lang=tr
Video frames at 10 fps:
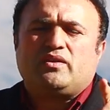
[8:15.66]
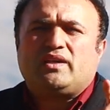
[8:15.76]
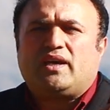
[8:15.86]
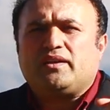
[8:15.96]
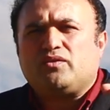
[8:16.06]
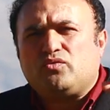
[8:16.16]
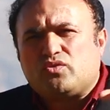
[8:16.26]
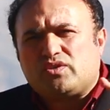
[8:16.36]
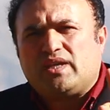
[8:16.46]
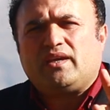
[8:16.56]
yani
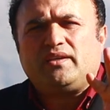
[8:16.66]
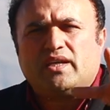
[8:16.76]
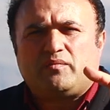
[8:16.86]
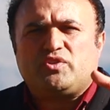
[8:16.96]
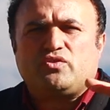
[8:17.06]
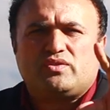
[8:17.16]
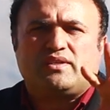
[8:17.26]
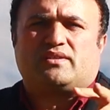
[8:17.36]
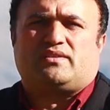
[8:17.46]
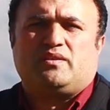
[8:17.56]
yüzde yetmiş,
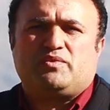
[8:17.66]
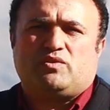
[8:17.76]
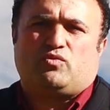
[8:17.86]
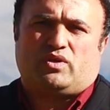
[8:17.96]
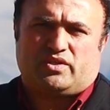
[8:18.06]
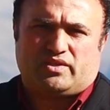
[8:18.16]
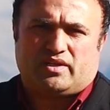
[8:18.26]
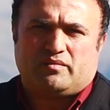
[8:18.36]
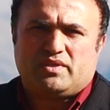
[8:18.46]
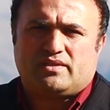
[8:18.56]
yüzde seksen bizim
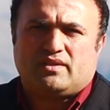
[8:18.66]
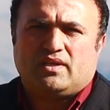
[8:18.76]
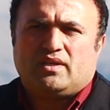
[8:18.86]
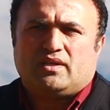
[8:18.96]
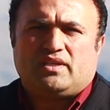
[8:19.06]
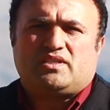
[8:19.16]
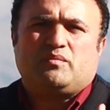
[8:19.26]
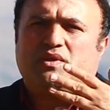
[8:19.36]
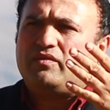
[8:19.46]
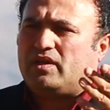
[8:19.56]
öğrencilerimiz.
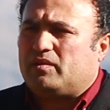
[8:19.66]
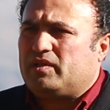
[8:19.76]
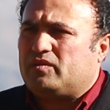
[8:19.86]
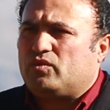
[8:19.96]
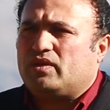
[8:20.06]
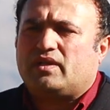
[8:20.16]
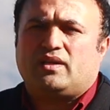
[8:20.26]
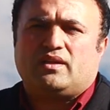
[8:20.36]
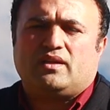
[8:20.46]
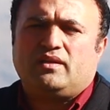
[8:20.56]
İsim de verebilirim
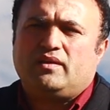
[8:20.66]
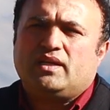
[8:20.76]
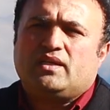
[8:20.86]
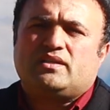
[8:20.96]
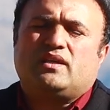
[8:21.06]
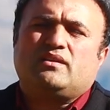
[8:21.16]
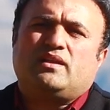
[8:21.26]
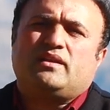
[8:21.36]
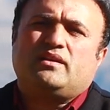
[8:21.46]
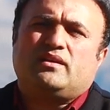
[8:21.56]
onlarla ilgili.
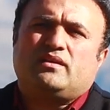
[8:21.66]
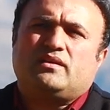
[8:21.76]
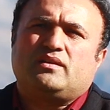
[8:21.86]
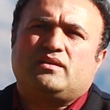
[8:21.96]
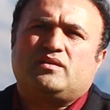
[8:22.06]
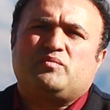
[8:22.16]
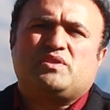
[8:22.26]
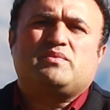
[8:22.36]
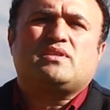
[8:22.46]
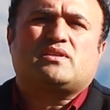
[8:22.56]
Kendileri e,
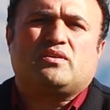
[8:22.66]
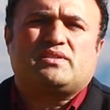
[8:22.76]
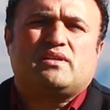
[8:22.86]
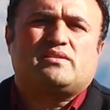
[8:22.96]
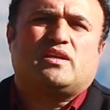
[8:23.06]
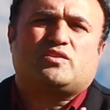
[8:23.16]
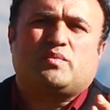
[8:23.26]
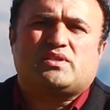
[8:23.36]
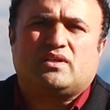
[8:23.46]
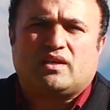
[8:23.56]
bizim Siskal Ses
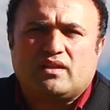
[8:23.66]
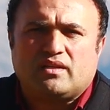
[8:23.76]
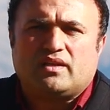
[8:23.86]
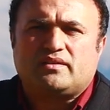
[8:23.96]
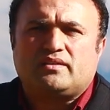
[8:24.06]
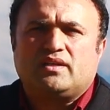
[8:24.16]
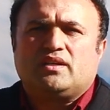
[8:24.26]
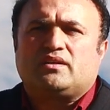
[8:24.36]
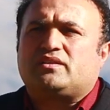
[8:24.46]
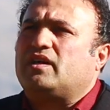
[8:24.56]
yarışmasına geldiler,
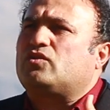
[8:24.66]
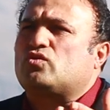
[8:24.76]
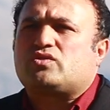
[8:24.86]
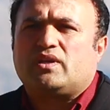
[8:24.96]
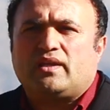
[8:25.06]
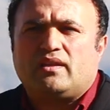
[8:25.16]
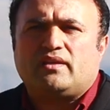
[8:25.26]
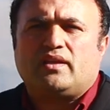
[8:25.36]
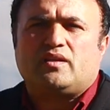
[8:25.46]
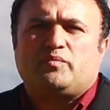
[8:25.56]
gitar kursuna
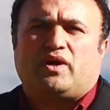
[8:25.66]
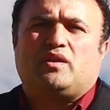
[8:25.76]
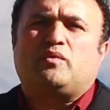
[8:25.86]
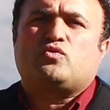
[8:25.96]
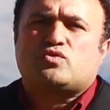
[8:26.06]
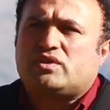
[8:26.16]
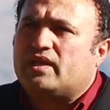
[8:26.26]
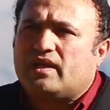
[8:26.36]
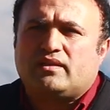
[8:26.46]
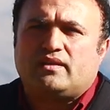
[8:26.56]
geldiler, bağlama
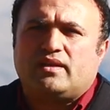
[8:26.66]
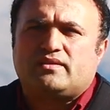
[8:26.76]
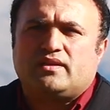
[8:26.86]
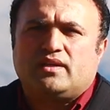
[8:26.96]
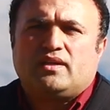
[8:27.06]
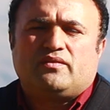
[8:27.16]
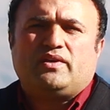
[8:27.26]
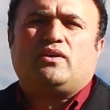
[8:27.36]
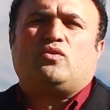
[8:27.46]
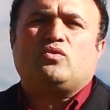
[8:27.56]
kursuna geldiler
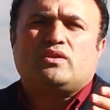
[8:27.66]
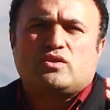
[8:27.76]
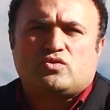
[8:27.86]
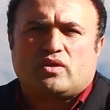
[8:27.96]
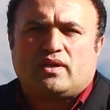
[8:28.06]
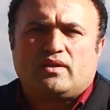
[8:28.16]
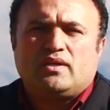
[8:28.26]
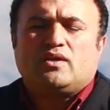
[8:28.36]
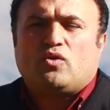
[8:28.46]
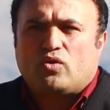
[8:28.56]
ve ondan sonra
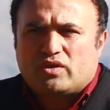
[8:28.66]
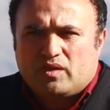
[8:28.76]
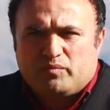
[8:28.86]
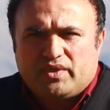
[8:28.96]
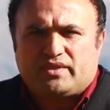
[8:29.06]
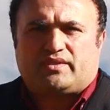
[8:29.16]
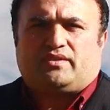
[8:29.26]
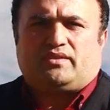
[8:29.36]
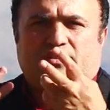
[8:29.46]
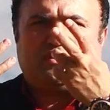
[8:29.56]
oradan
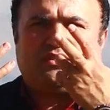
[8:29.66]
bir e,